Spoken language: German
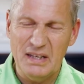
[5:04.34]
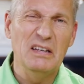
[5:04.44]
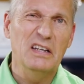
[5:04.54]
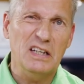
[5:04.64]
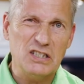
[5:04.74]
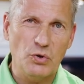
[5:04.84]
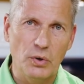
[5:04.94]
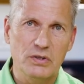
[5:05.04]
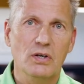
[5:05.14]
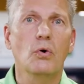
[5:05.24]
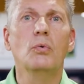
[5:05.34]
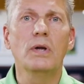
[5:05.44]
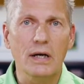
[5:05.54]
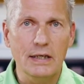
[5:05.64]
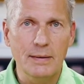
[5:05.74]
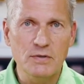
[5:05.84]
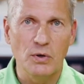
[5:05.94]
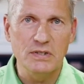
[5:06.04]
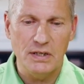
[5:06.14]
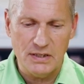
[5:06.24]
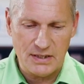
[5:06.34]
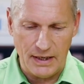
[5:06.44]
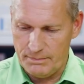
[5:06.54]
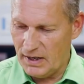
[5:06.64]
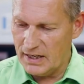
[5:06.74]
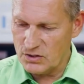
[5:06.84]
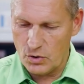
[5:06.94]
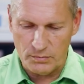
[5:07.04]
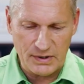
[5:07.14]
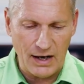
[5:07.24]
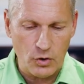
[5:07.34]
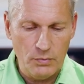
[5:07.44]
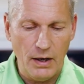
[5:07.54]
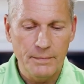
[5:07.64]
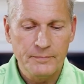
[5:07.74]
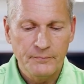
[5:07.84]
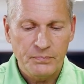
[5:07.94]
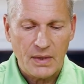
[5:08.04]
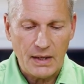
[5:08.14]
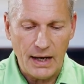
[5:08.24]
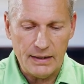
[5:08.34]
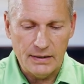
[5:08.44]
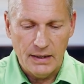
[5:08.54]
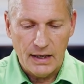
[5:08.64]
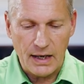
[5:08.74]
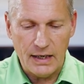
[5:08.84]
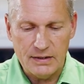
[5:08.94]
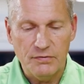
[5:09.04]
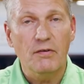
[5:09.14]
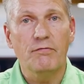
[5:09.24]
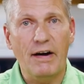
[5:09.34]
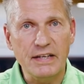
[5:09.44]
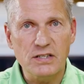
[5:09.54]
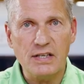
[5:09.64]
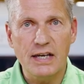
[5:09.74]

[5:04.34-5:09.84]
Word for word: gehen, das drückt. Unangenehm soll es ja nicht sein. Also kommt darüber ein relativ weiches